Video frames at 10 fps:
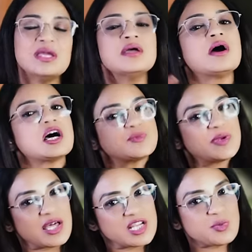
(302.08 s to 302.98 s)
हैं
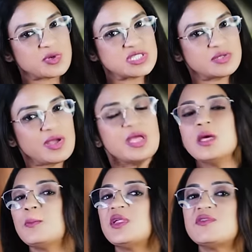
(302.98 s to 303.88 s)
हस्बैंड आर एच पॉजिटिव है
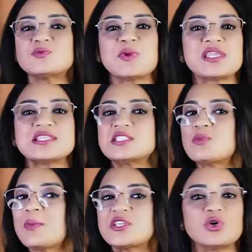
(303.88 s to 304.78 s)
प्रीवियस
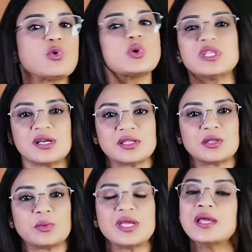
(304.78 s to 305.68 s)
प्रेगनेंसीज में बच्चे को कोई
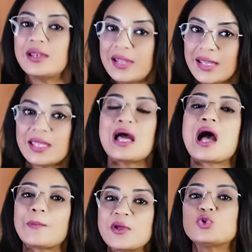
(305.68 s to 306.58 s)
दिक्कत नहीं हुई लेकिन
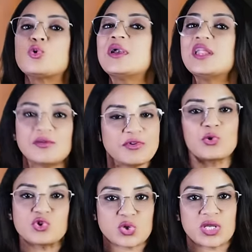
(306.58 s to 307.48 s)
आपकी दो बार डिलीवरी
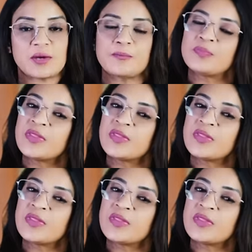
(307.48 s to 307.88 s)
हो चुकी है